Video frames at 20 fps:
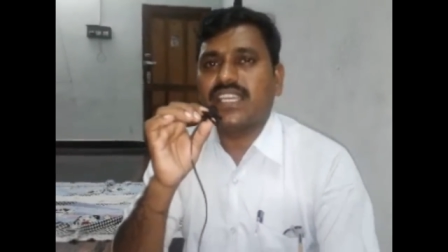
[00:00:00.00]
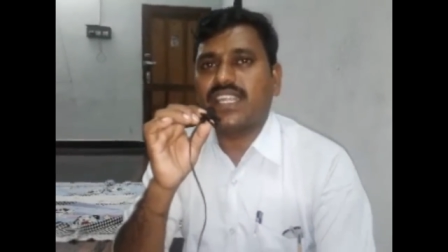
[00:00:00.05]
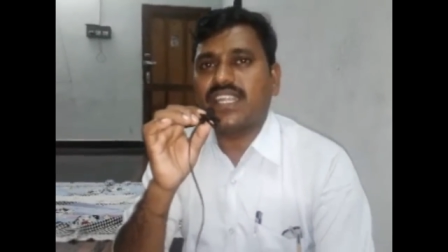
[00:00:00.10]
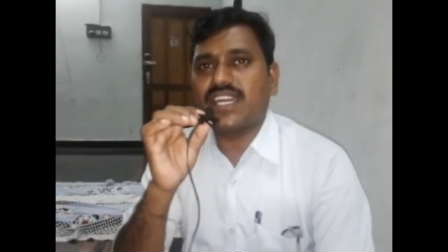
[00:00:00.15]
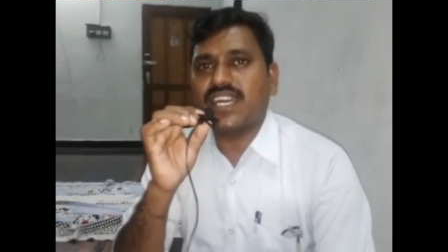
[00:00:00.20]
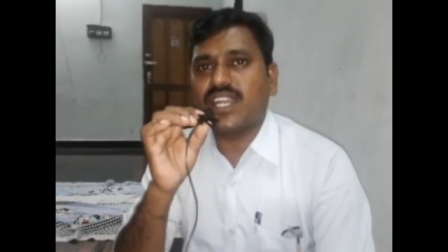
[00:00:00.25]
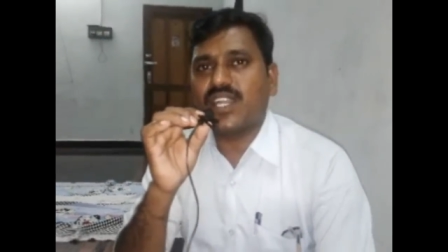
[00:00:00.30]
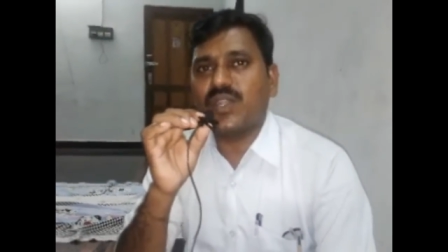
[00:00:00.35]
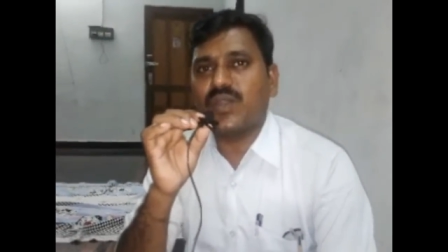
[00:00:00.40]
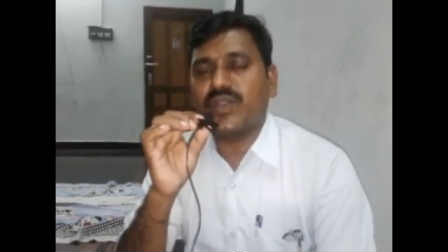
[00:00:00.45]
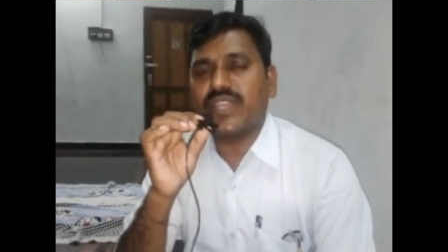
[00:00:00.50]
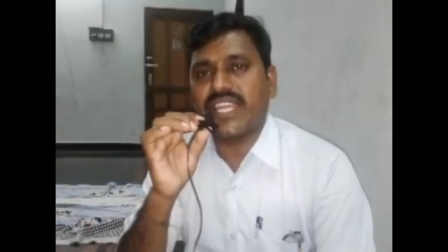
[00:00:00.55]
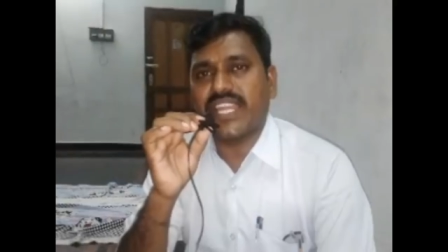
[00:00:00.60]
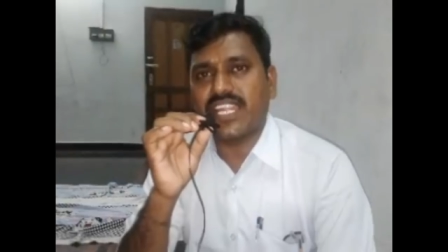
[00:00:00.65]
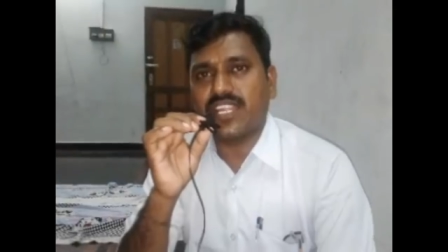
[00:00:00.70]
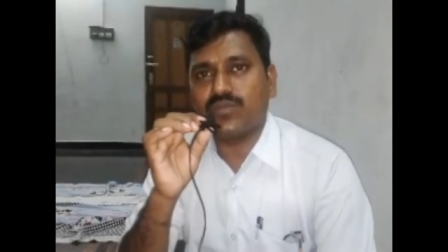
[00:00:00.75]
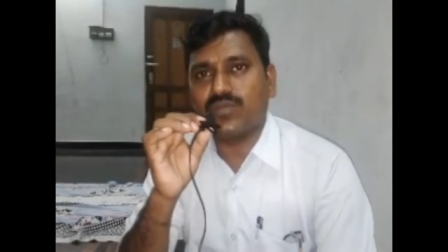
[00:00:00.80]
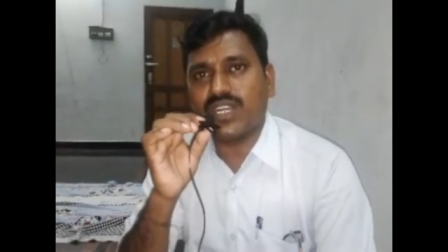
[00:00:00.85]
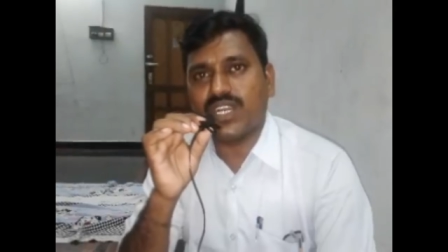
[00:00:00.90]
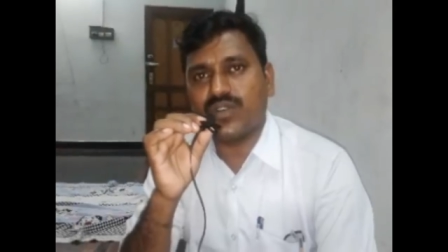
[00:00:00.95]
ఎడారిలో
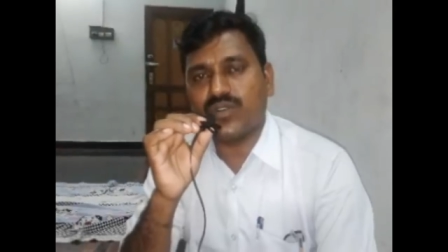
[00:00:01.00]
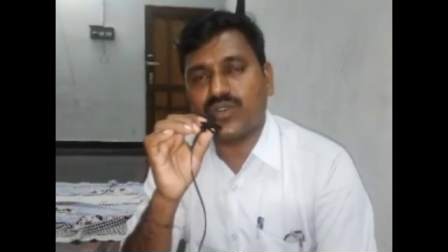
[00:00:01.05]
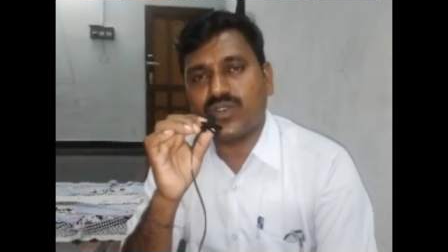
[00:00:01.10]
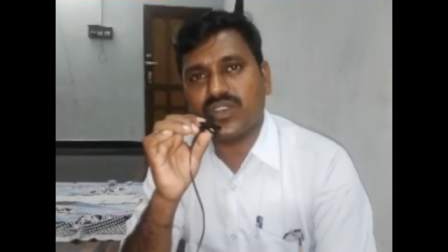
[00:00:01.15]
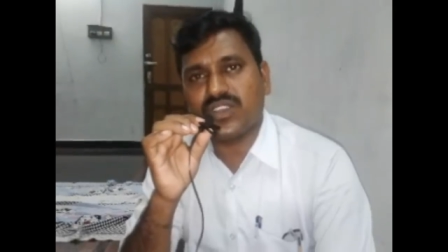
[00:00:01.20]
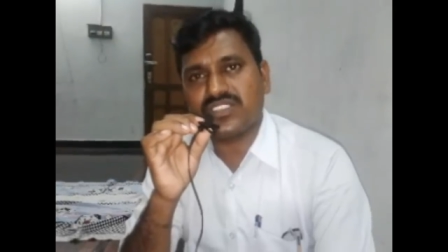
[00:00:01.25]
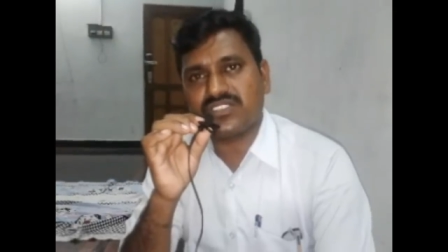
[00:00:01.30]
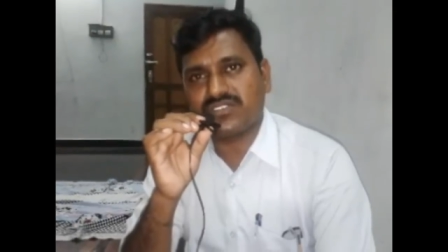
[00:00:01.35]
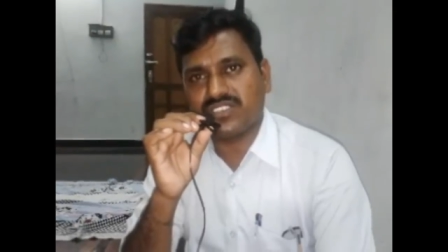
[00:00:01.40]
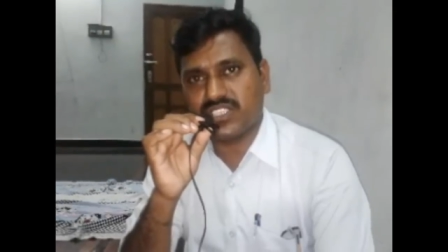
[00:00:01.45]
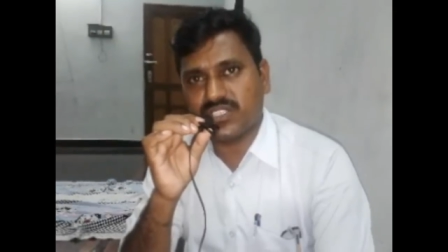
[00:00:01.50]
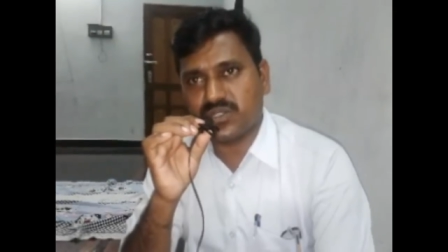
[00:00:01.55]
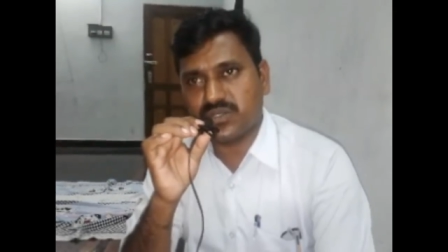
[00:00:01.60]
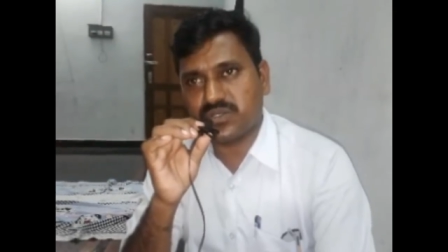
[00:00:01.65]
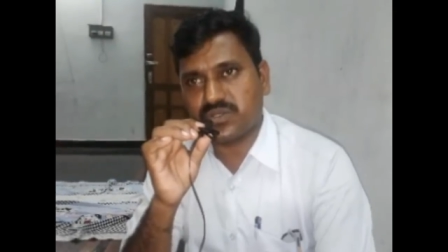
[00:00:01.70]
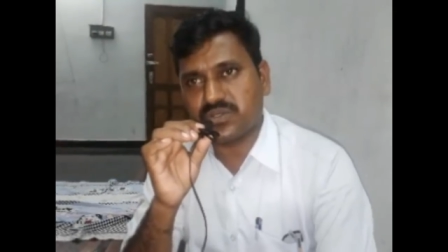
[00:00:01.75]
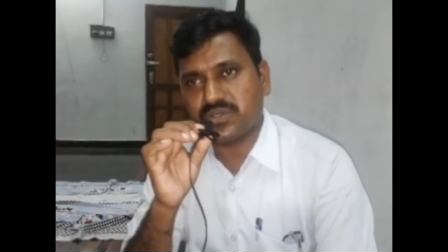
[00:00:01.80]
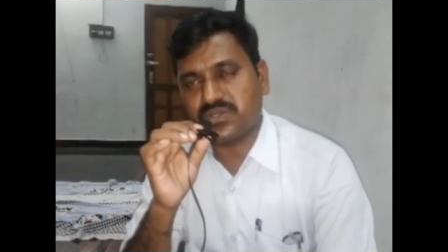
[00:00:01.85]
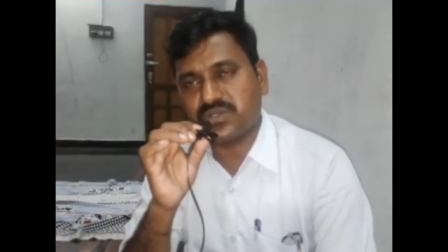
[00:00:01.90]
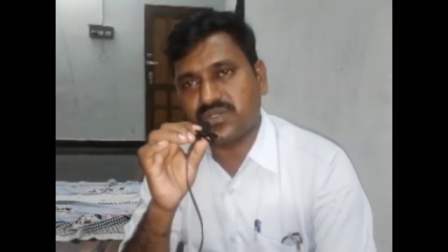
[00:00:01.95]
ఎండమావు కోసం
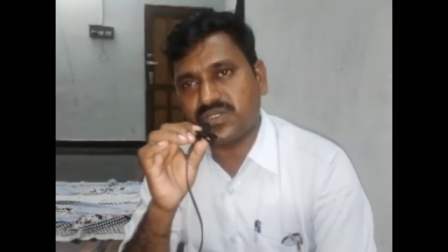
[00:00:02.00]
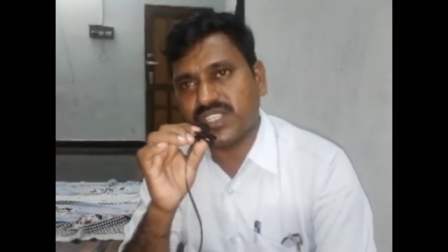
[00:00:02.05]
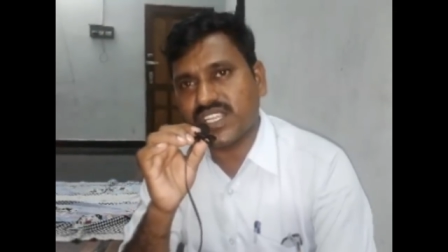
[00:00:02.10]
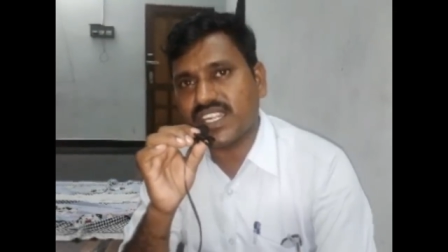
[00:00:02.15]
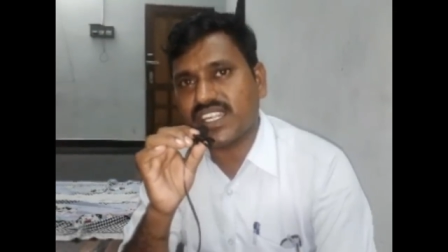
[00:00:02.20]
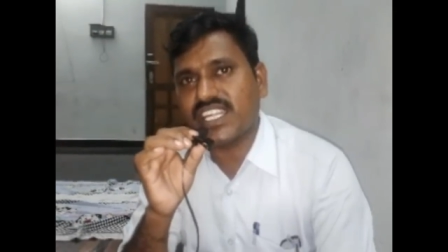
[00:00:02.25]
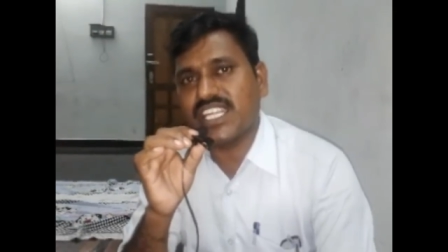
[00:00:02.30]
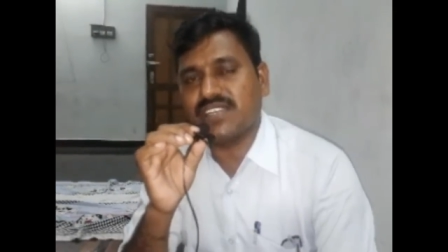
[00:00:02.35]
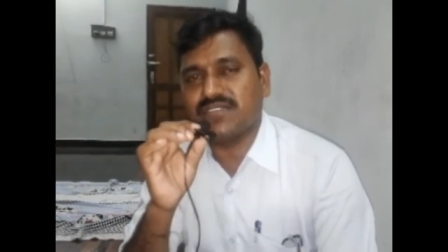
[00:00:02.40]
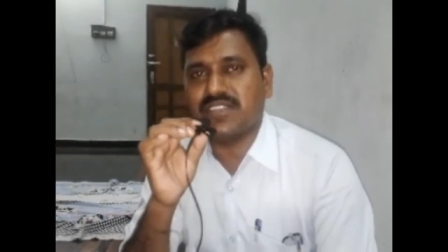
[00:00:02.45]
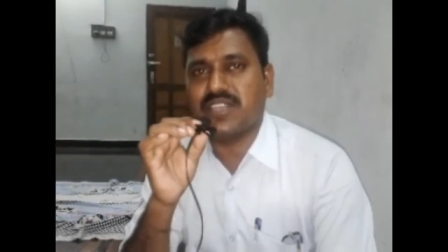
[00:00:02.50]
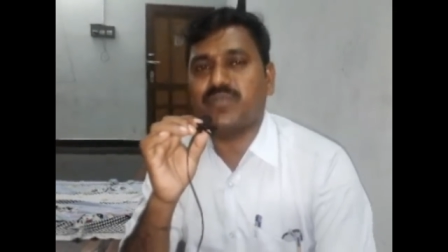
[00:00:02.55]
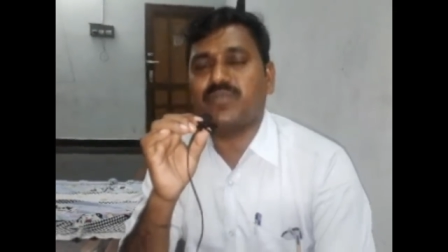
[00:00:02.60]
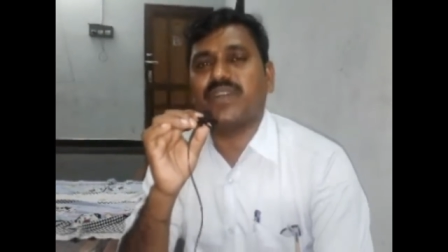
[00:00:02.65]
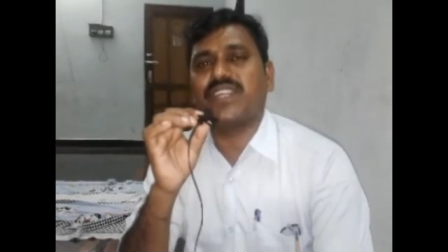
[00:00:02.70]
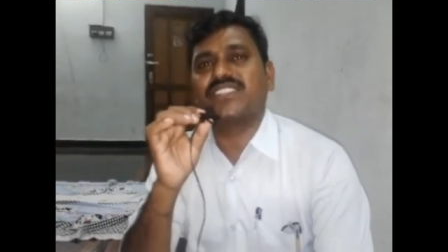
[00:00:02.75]
ఎదురు చూస్తున్నట్లే మా